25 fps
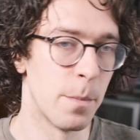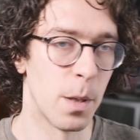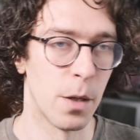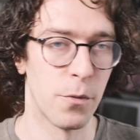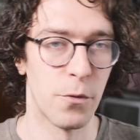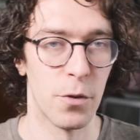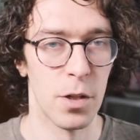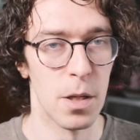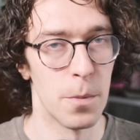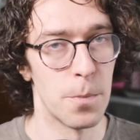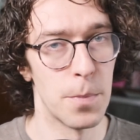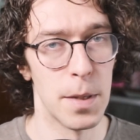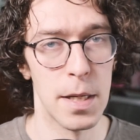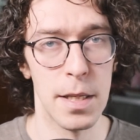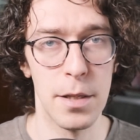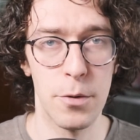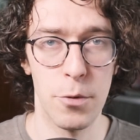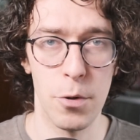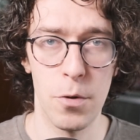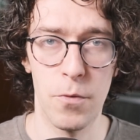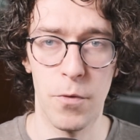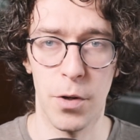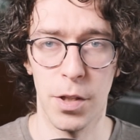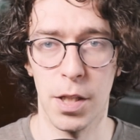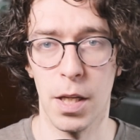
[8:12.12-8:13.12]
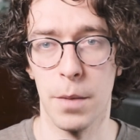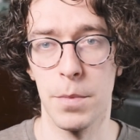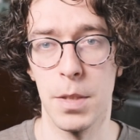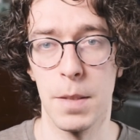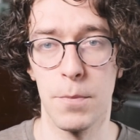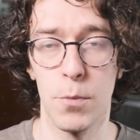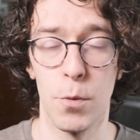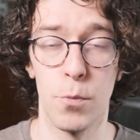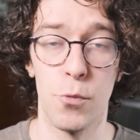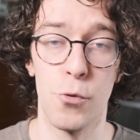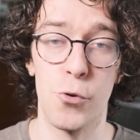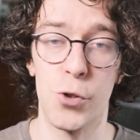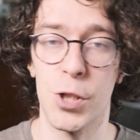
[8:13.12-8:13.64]
parfois les pellicules vont être un
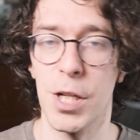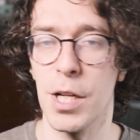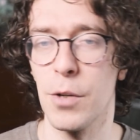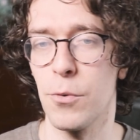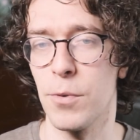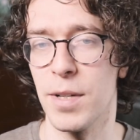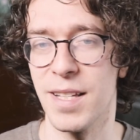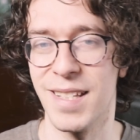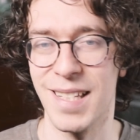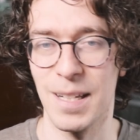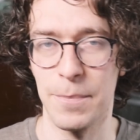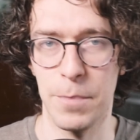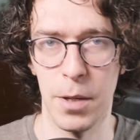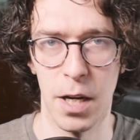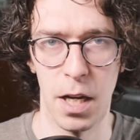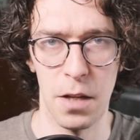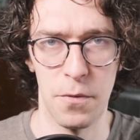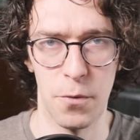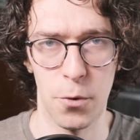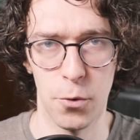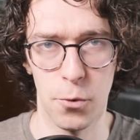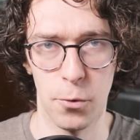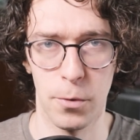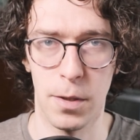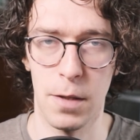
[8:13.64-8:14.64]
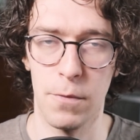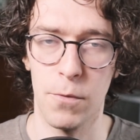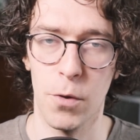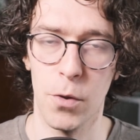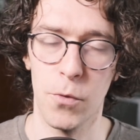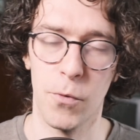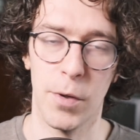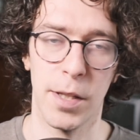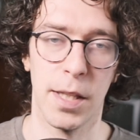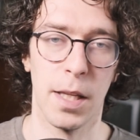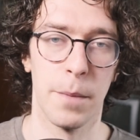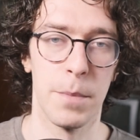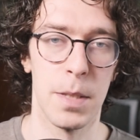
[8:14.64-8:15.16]
petit peu plus chères, ou les appareils photo qui
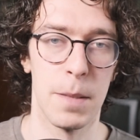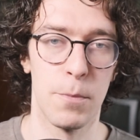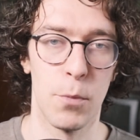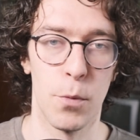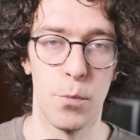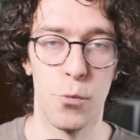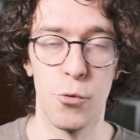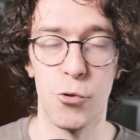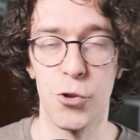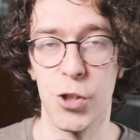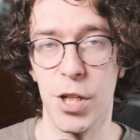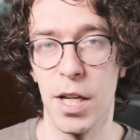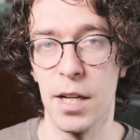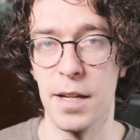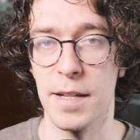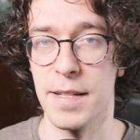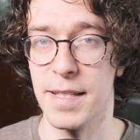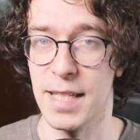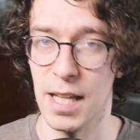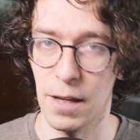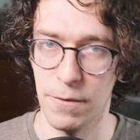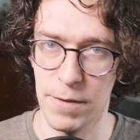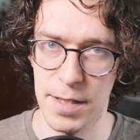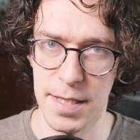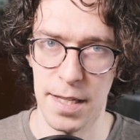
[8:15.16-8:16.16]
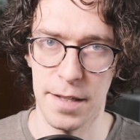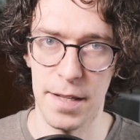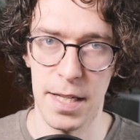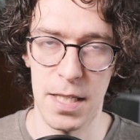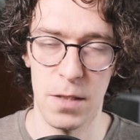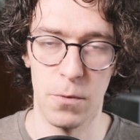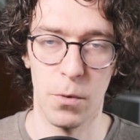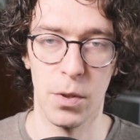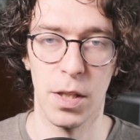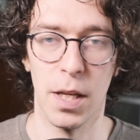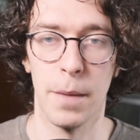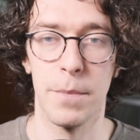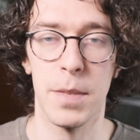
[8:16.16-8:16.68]
vendent vont être un petit peu plus chers, les services
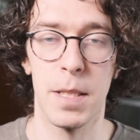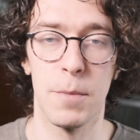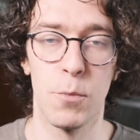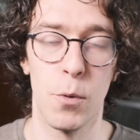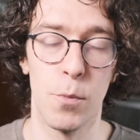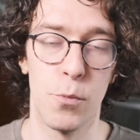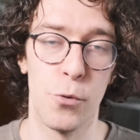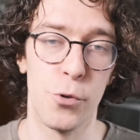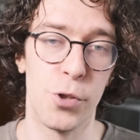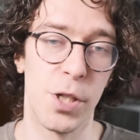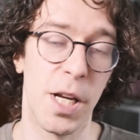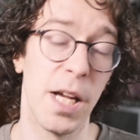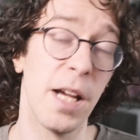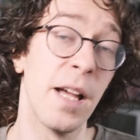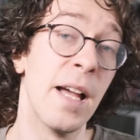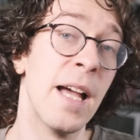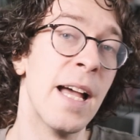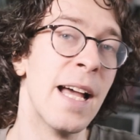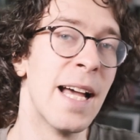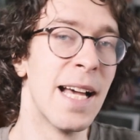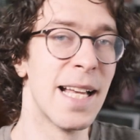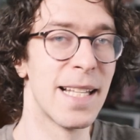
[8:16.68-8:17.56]
annexes vont être un petit peu plus chers,